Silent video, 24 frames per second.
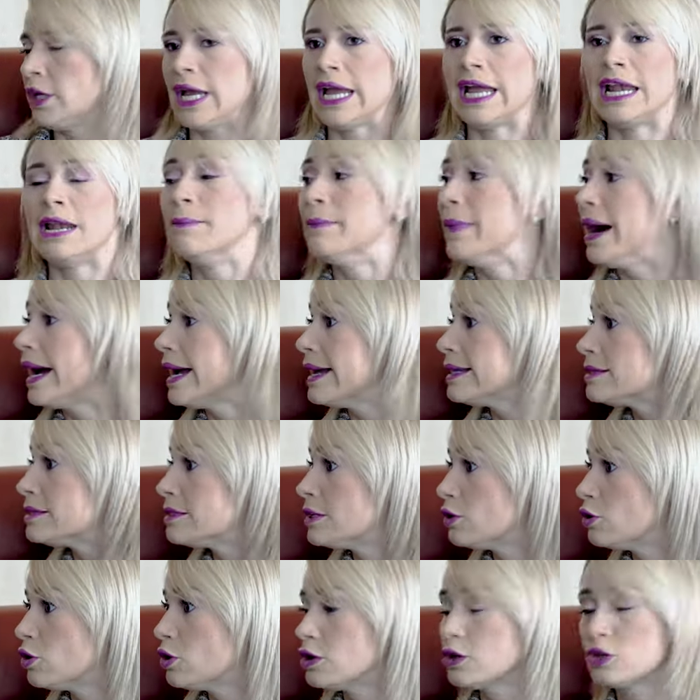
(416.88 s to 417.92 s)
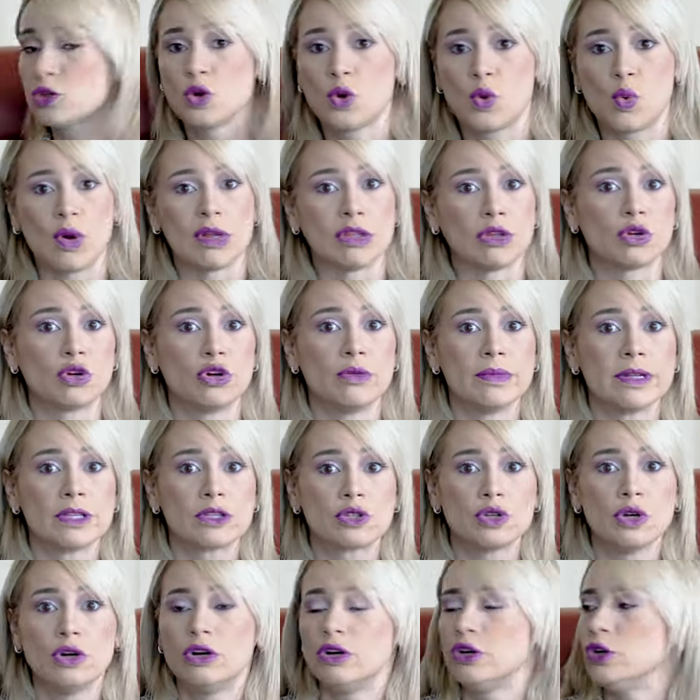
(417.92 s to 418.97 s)
El más exitoso, cuando
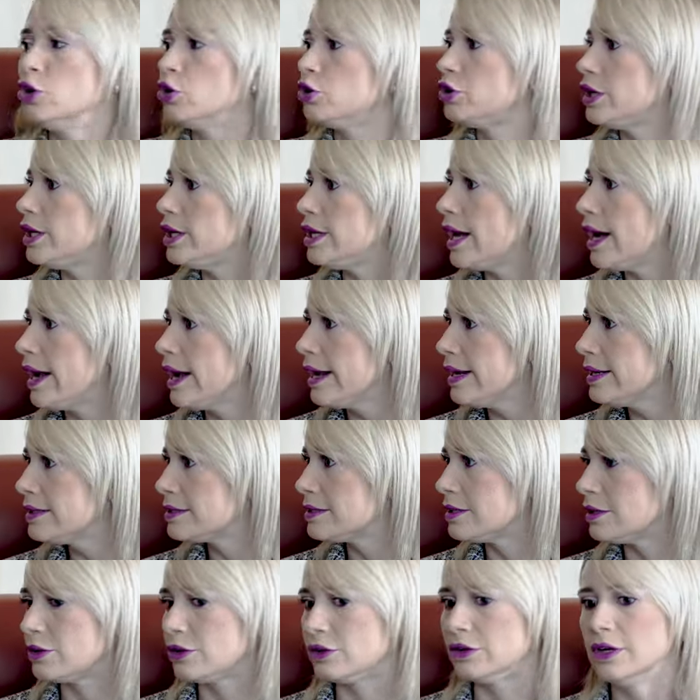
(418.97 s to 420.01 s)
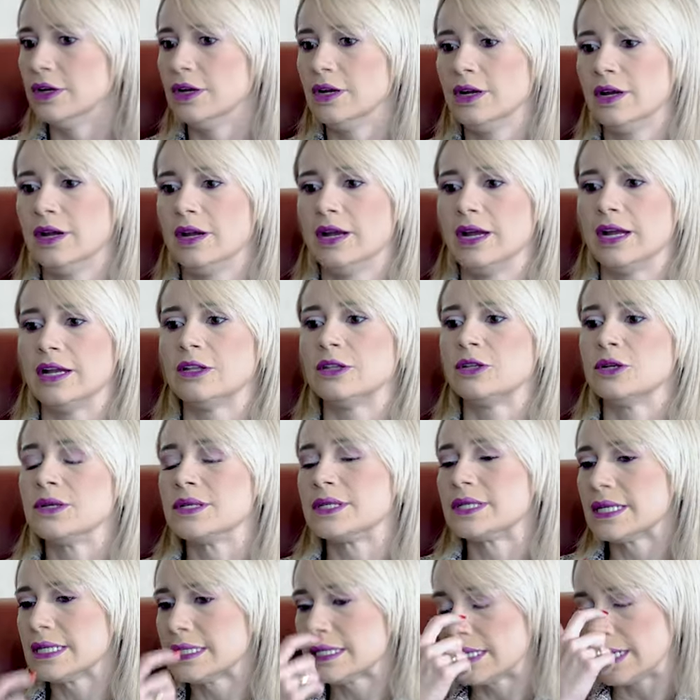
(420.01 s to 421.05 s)
comenzó, no tenía éxito.
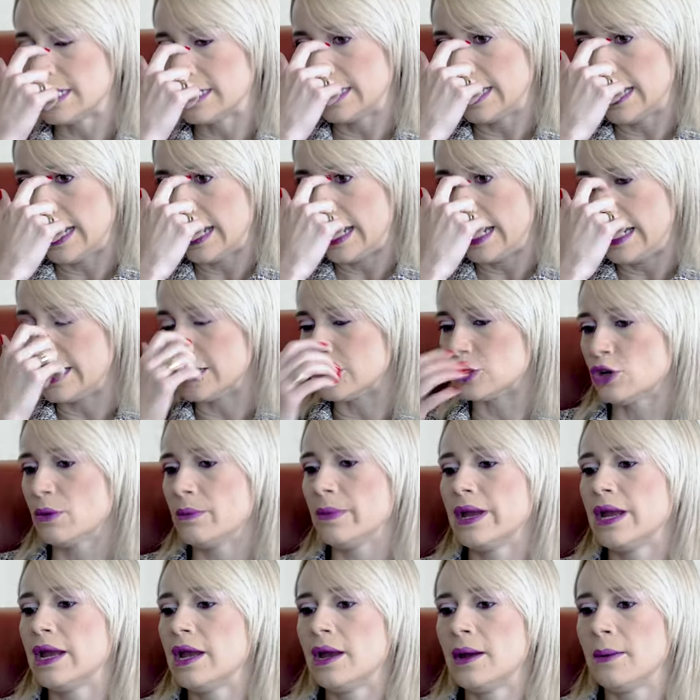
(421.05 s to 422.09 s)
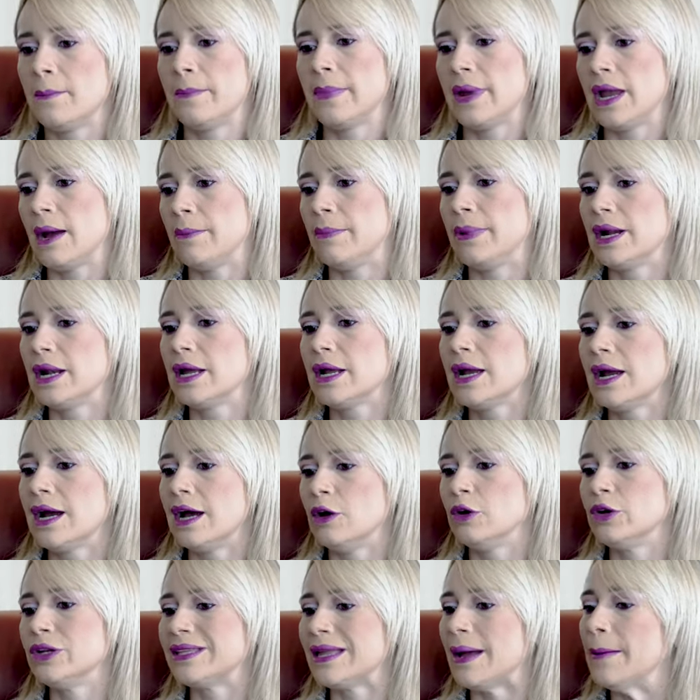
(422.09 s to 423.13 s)
Entonces, en eso me, me he
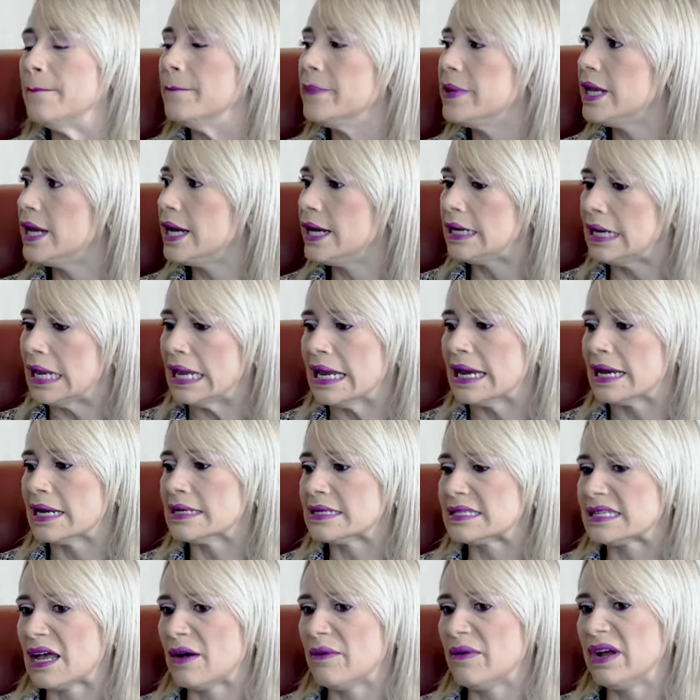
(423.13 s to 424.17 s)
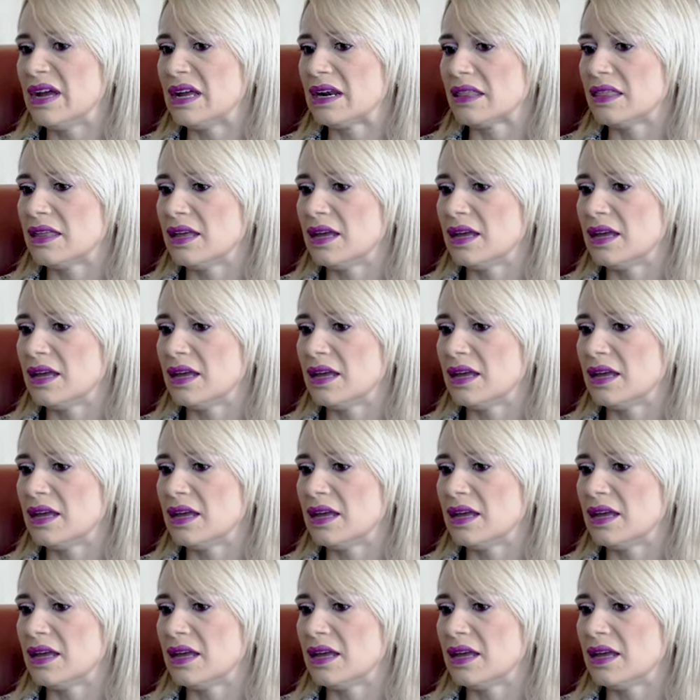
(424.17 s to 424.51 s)
apalancado y también en el saber